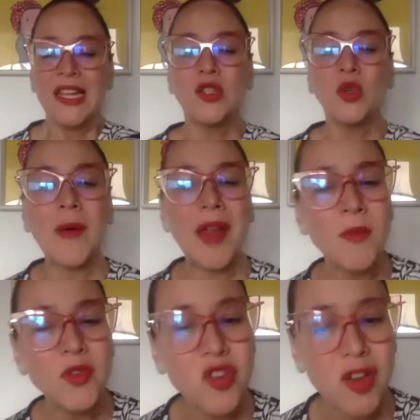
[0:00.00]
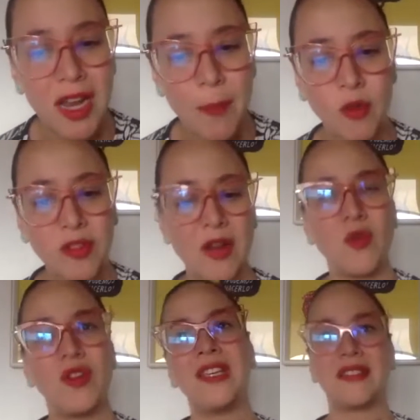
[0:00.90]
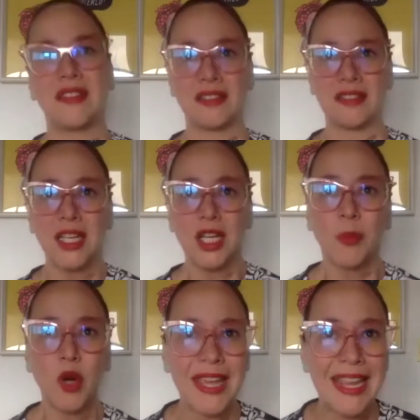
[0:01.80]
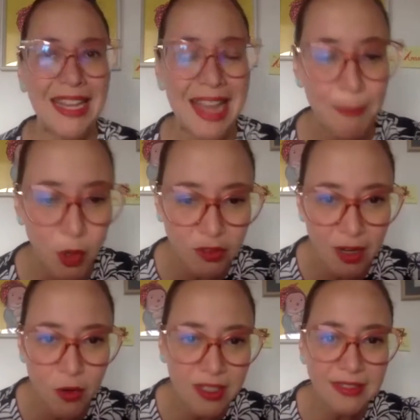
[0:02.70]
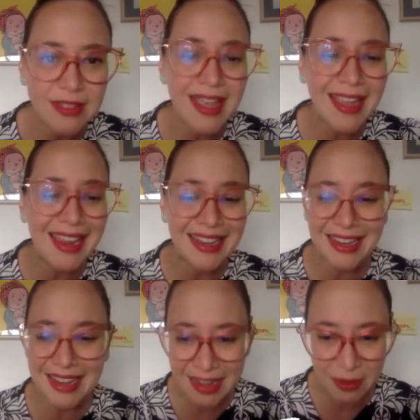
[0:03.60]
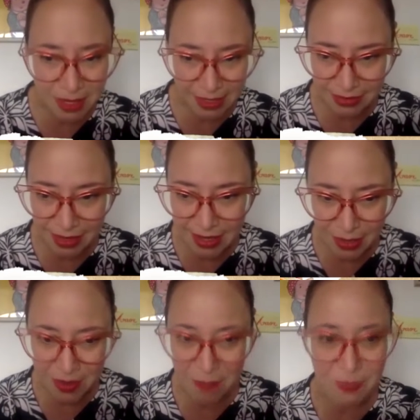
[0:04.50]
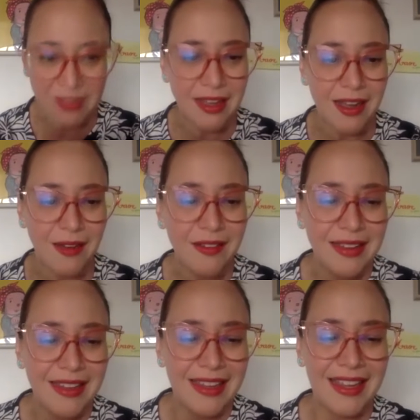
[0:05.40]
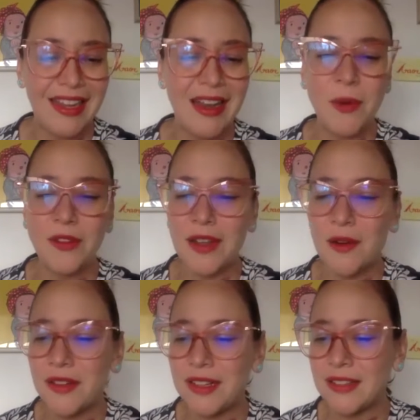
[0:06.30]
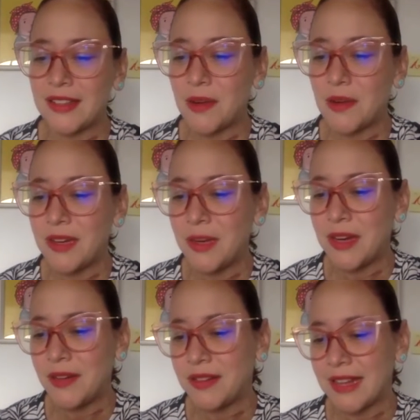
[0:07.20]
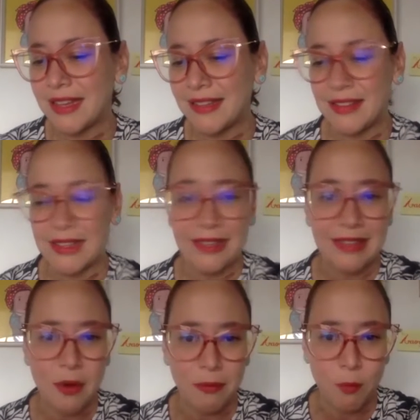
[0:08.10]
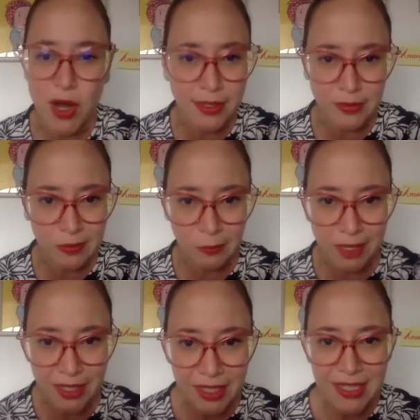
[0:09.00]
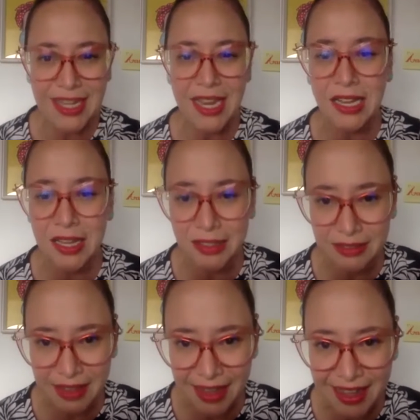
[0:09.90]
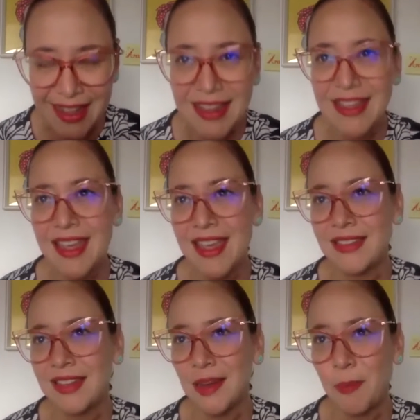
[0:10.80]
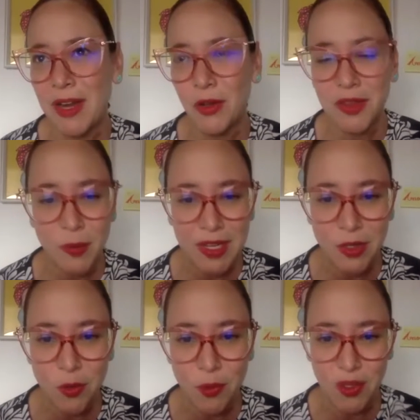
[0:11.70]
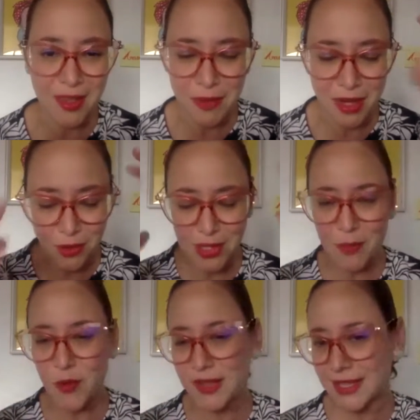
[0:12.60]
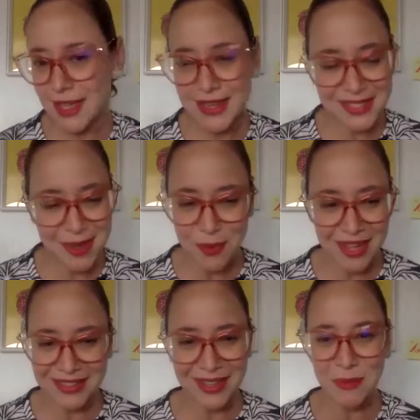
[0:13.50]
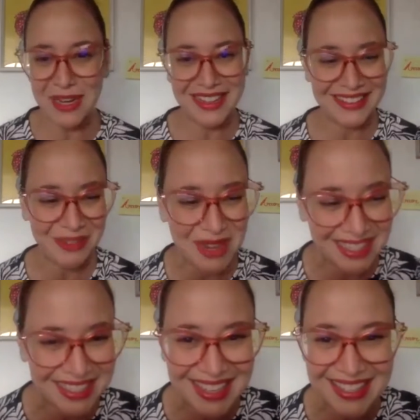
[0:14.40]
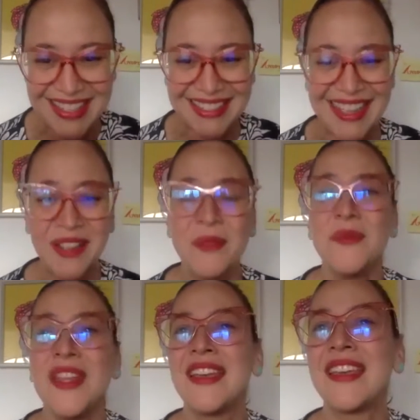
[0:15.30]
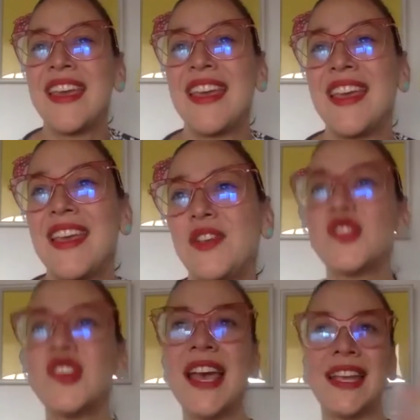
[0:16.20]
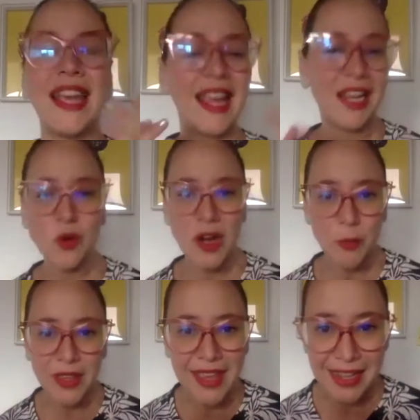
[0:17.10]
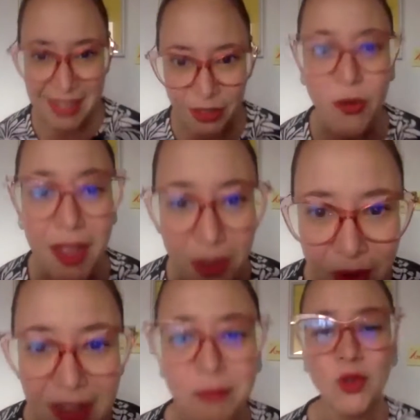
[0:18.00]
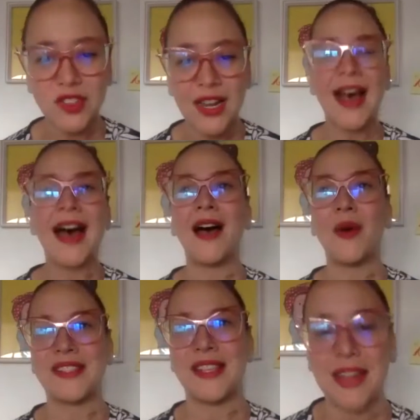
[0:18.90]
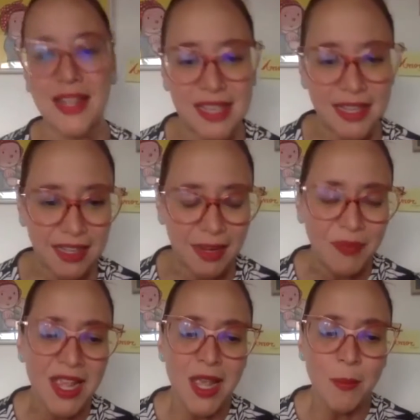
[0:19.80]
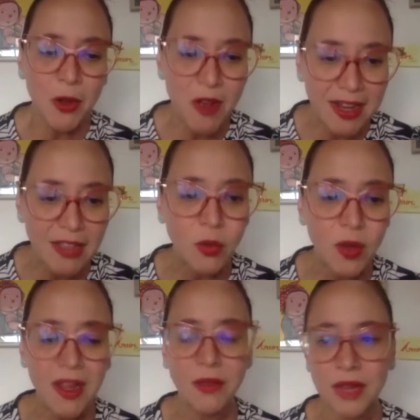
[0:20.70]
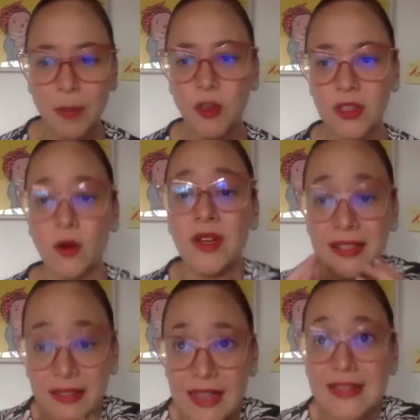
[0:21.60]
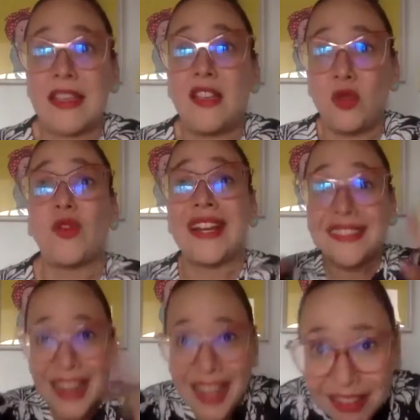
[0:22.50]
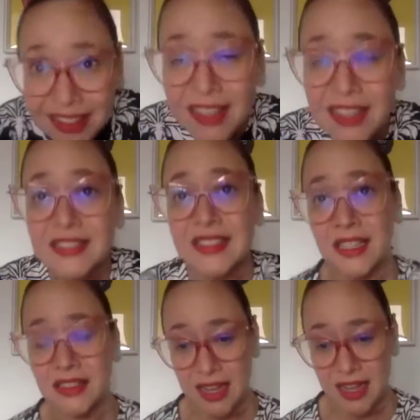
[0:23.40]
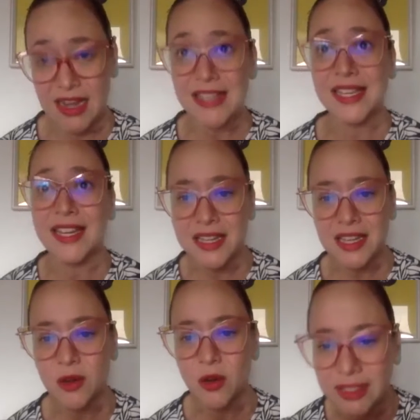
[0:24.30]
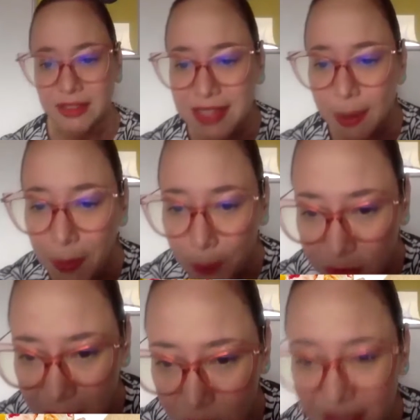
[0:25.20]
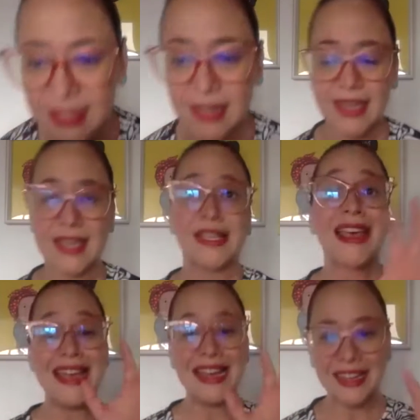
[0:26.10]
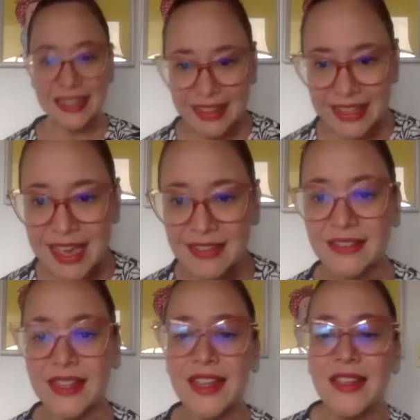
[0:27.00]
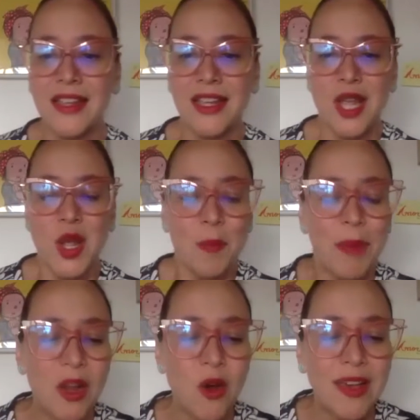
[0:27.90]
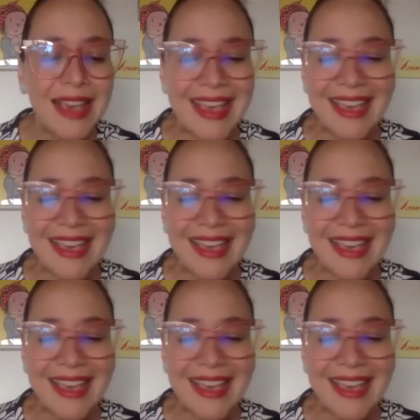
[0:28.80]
Y tú hablas mucho de las protagonistas, porque la protagonista generalmente, la que nos han pintado, es la protagonista, Juli, bueno, la que, está buenísima, que es linda, que tiene el pelo divino, porque además no nos damos cuenta que es que siempre la tienen peinadita y maquilladita, que no sé, que es el cuerpo ideal que a todas nos han mostrado, etcétera, etcétera. Pero acá tú hablas de unas protagonistas y tú retratas en, en las series que escogiste a esa protagonista que es radiante, pero que